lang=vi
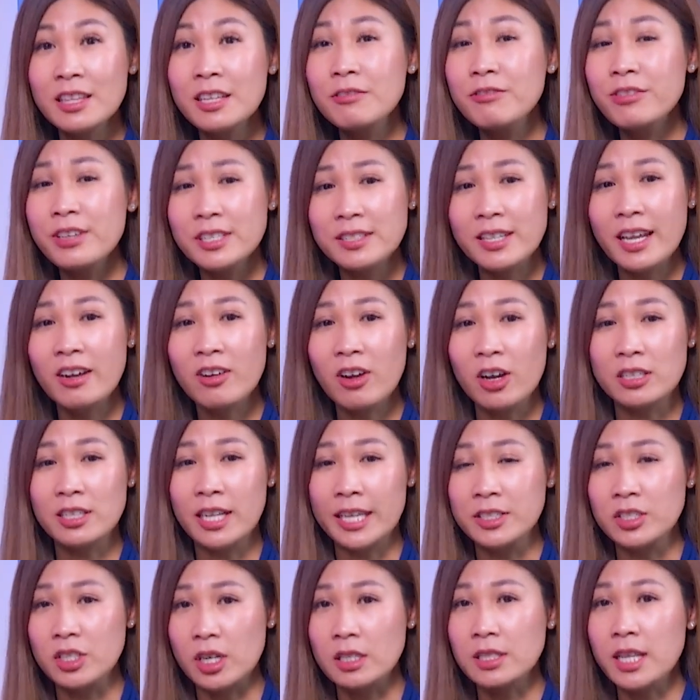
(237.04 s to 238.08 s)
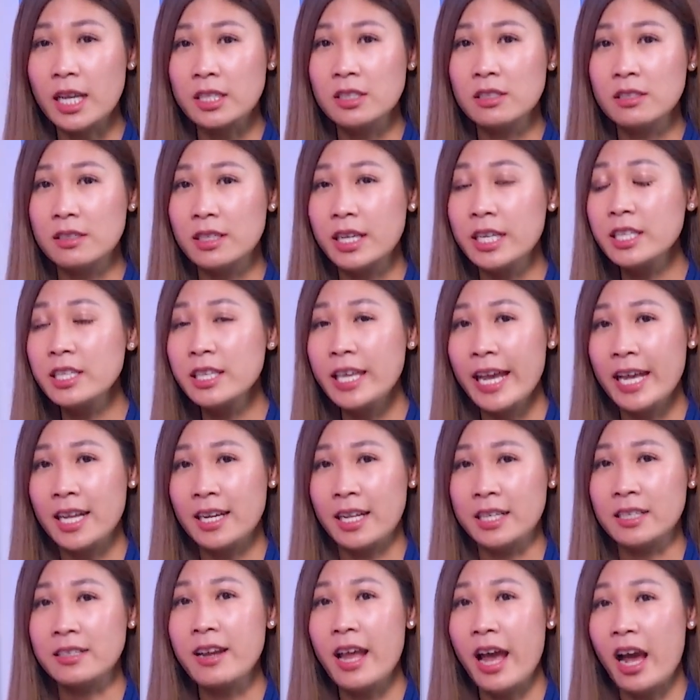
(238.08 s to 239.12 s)
thì vì sao họ lại trở thành những cái nhà
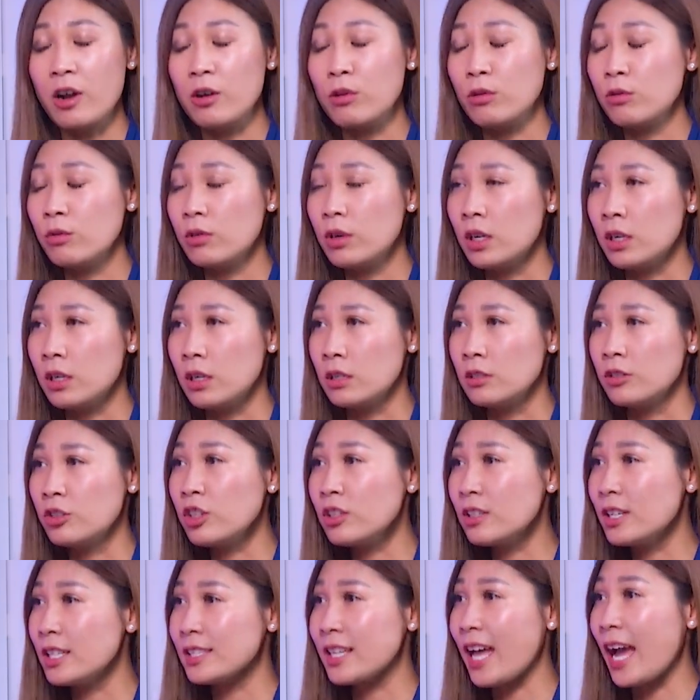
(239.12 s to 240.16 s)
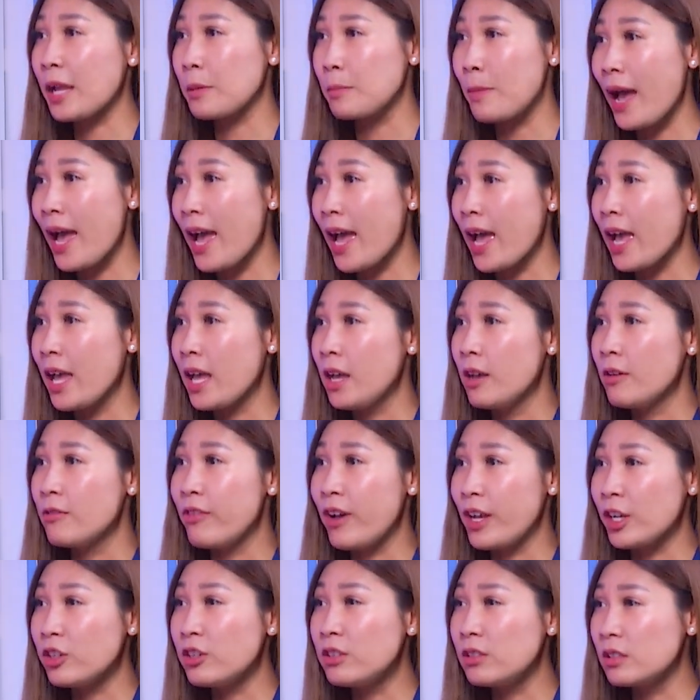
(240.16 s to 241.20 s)
lãnh đạo uh, rất là tài ba
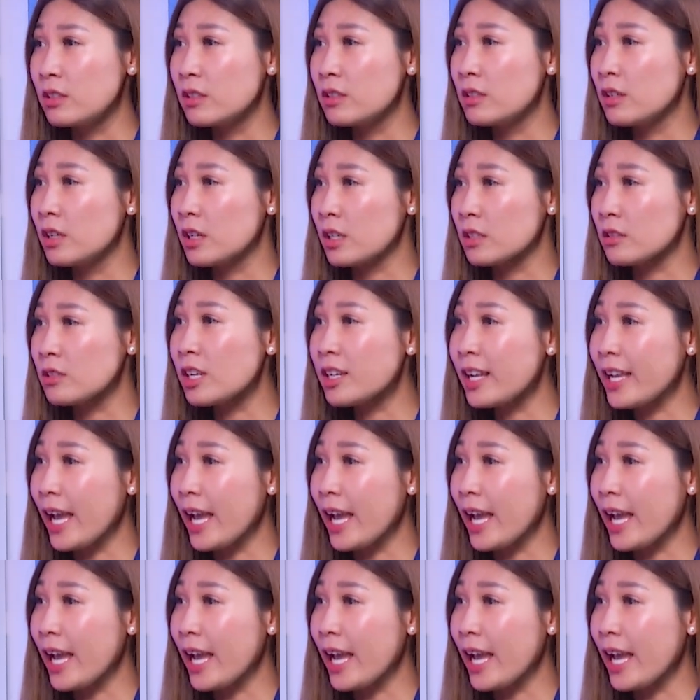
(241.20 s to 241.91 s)
và được uh, tất